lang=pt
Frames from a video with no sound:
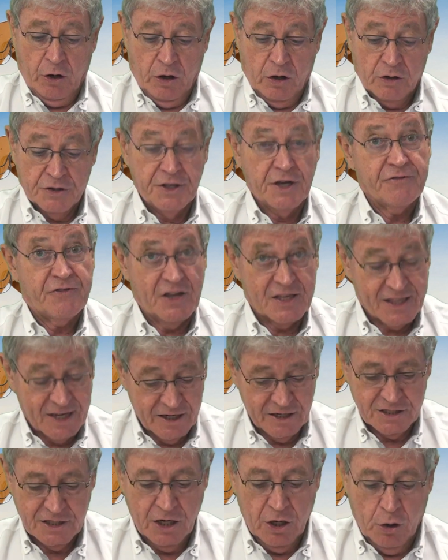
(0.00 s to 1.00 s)
da Via
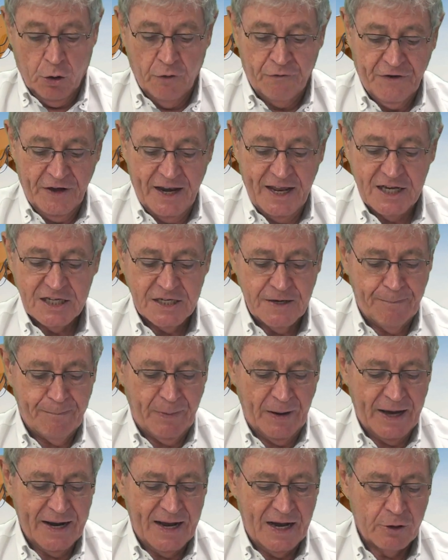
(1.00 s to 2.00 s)
Trucks oferece
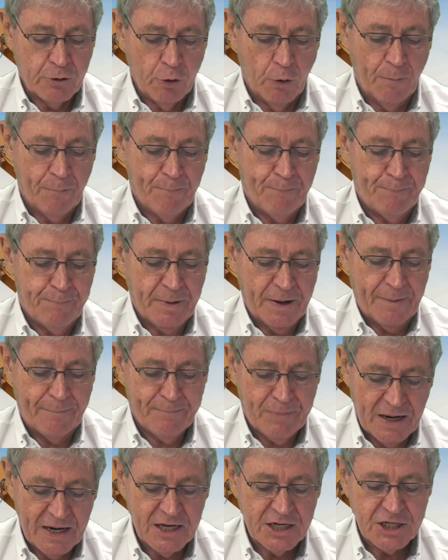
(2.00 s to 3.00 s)
para a compra
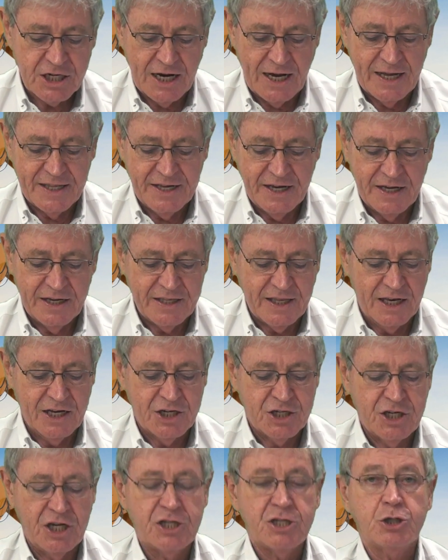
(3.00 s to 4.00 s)
planejada e
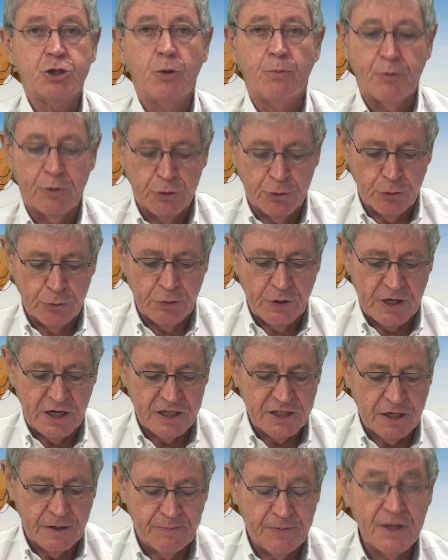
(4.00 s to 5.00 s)
inteligente de um produto
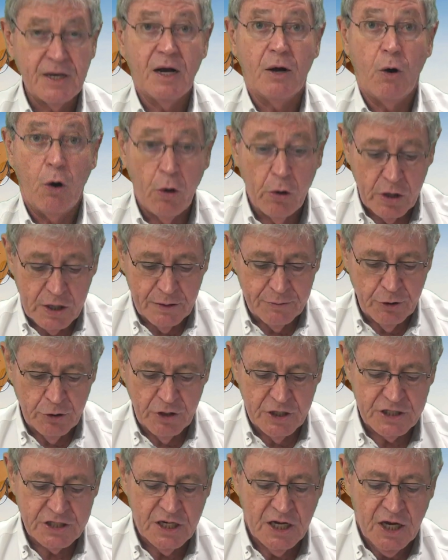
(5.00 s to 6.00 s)
Carteira ou
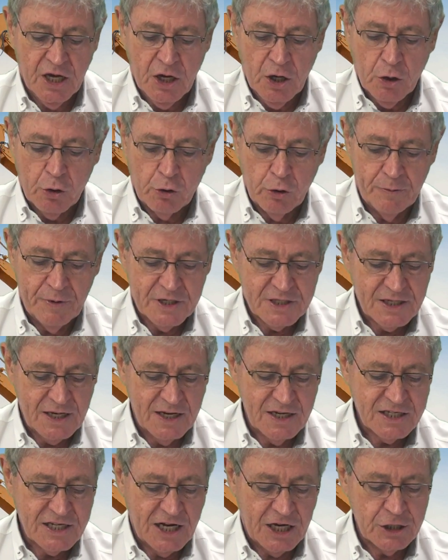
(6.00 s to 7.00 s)
caminhões
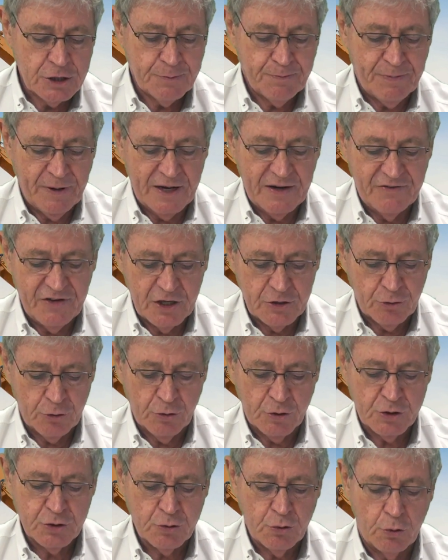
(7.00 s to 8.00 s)
comercializados pela
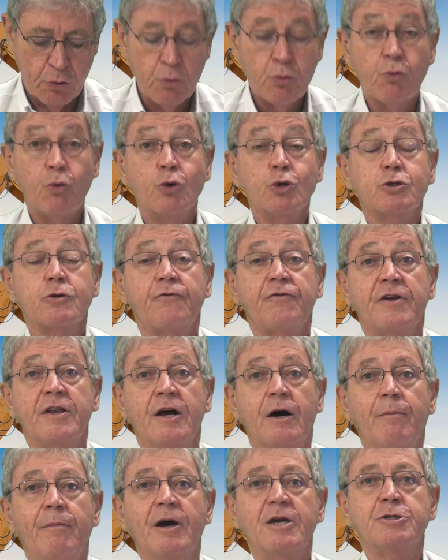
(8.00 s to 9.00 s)
Viatrux, com um custo
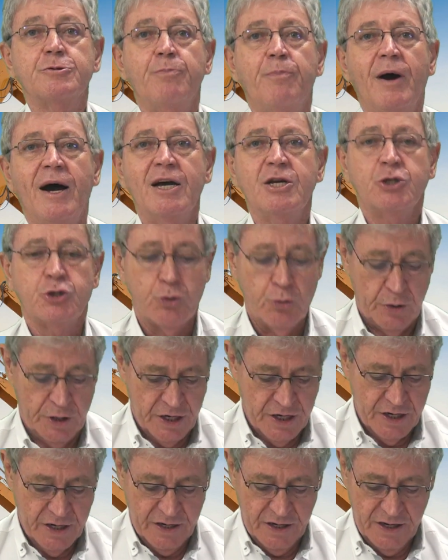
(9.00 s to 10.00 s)
final mais baixo
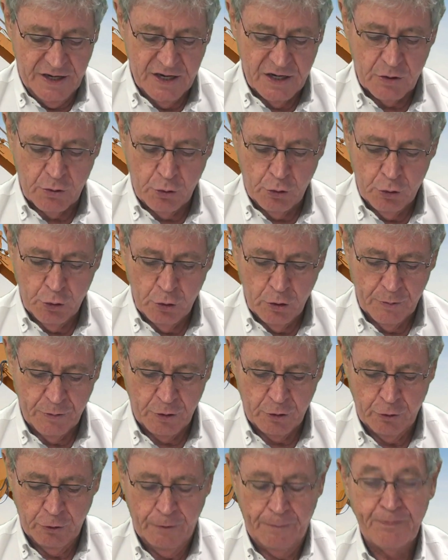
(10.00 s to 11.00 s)
e
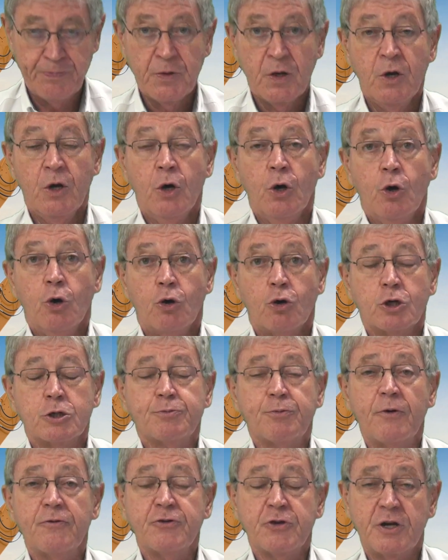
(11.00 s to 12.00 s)
econômico. Os
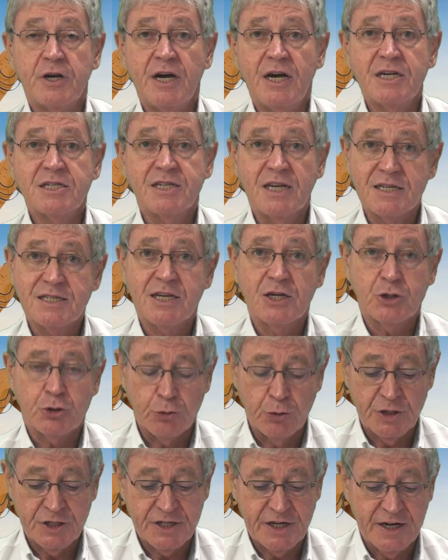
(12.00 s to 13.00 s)
profissionais dessas
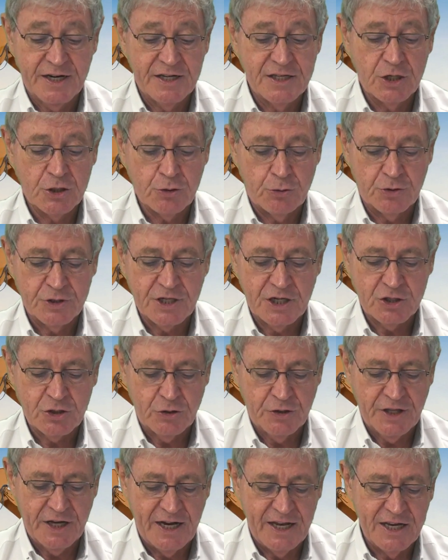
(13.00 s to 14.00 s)
duas grandes
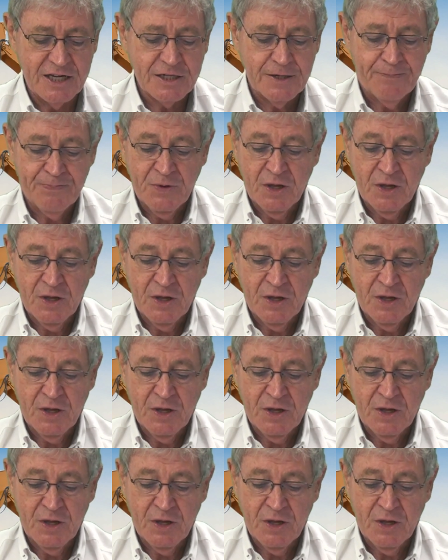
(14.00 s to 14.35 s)
concessionárias